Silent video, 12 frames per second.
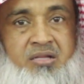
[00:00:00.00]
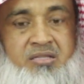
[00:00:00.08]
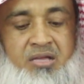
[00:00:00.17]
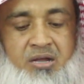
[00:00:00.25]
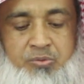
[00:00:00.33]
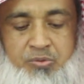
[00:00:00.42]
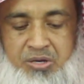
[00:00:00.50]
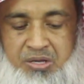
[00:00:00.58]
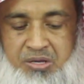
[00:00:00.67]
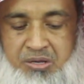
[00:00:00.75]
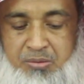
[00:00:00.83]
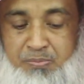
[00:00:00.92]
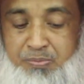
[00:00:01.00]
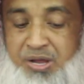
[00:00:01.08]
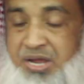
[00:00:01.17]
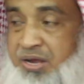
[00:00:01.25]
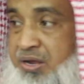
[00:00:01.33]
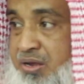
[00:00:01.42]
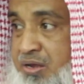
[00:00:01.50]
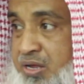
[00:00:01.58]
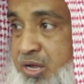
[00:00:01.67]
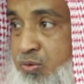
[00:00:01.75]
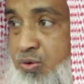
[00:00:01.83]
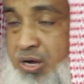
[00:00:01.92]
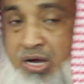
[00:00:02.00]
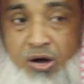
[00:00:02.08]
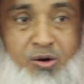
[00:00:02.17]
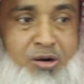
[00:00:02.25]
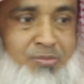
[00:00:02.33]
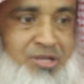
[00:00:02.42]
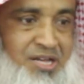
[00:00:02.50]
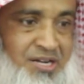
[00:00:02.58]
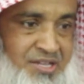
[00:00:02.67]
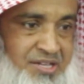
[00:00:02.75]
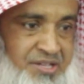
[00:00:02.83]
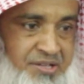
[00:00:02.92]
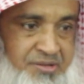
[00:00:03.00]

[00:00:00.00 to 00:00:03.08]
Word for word: তারপরে ব্যাং এগুলো খাওয়ার বিধান কী